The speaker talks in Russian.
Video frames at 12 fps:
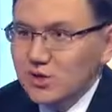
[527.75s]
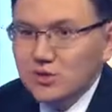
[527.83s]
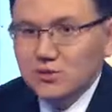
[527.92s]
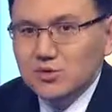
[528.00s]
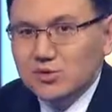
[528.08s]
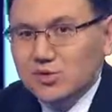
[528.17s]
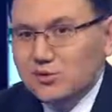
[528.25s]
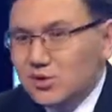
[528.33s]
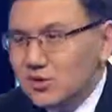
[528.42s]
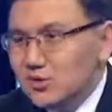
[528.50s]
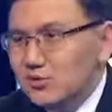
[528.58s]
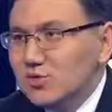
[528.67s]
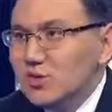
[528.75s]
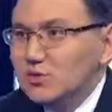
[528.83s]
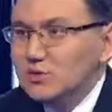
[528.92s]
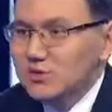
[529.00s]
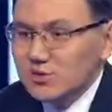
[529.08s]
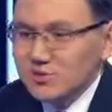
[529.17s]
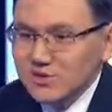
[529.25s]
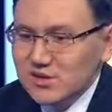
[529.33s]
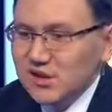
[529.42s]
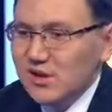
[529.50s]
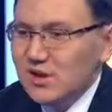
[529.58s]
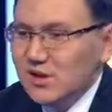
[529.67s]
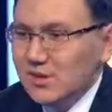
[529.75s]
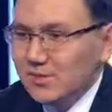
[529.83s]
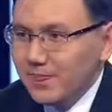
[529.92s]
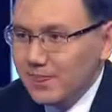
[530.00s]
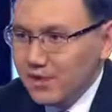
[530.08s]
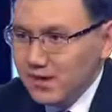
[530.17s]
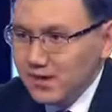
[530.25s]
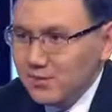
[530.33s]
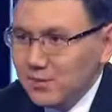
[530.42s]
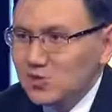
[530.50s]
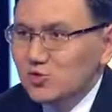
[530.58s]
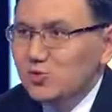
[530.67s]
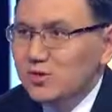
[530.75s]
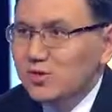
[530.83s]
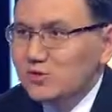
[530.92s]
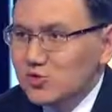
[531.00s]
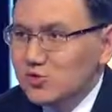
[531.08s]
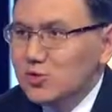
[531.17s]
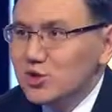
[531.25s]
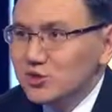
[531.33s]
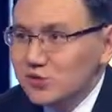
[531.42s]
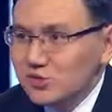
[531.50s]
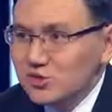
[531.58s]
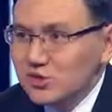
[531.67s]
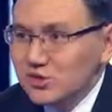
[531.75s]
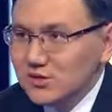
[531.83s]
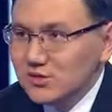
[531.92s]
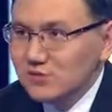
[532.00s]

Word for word: то есть те молодые люди, которые самостоятельно поступили в зарубежные вузы,